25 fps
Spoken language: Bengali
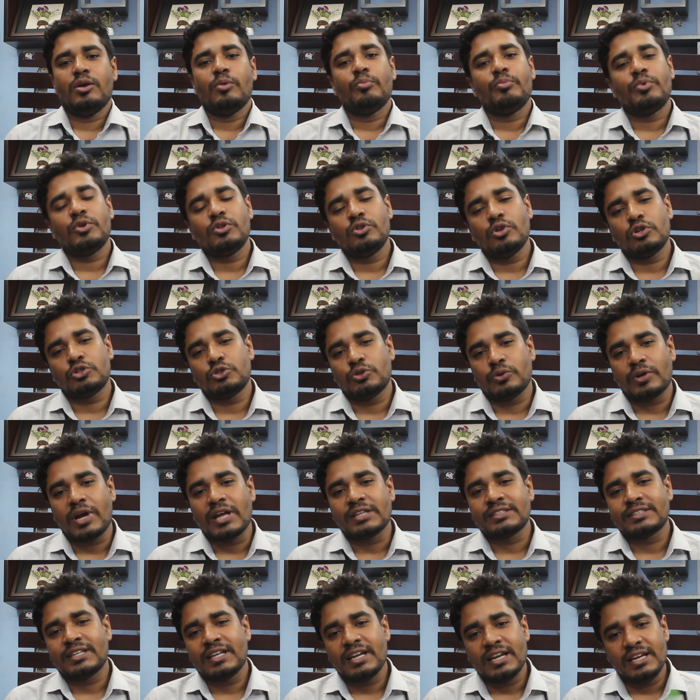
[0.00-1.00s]
প্রিয় দর্শক
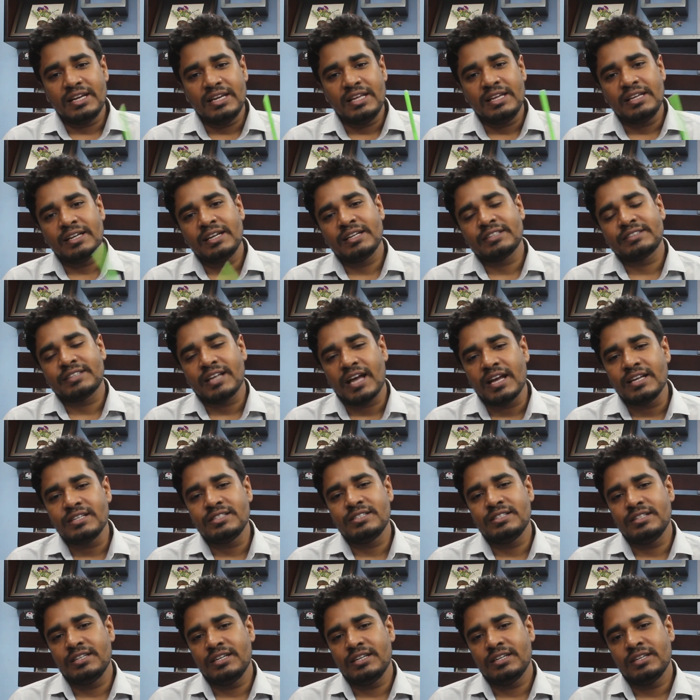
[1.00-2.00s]
আজকের এই লিঙ্গের সাইজ
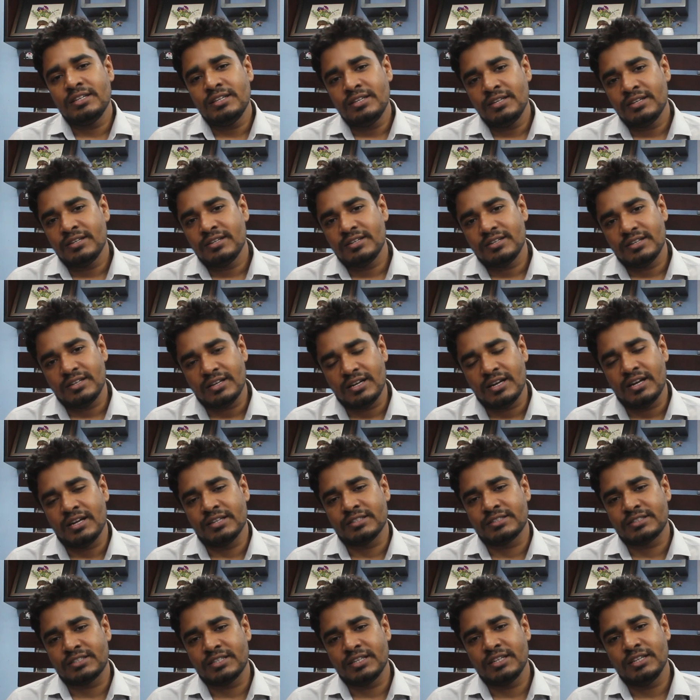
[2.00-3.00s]
নিয়ে
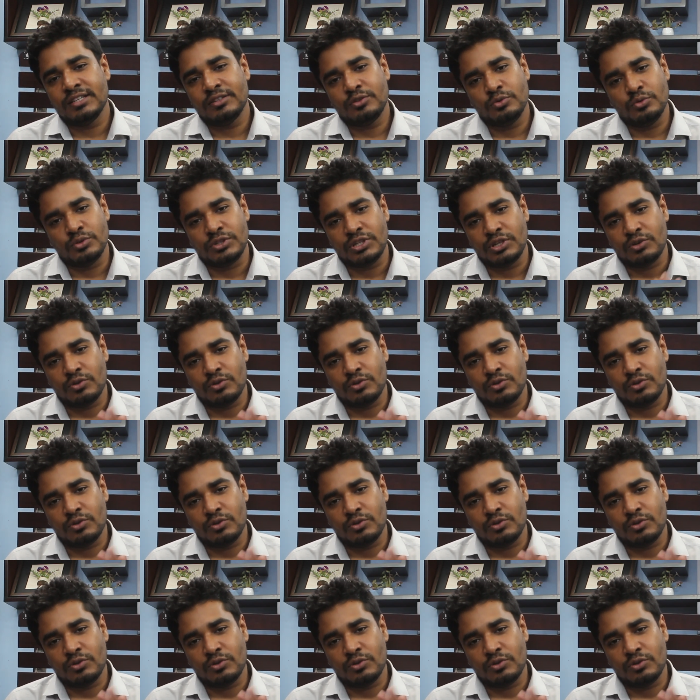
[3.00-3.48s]
আজকে দুটি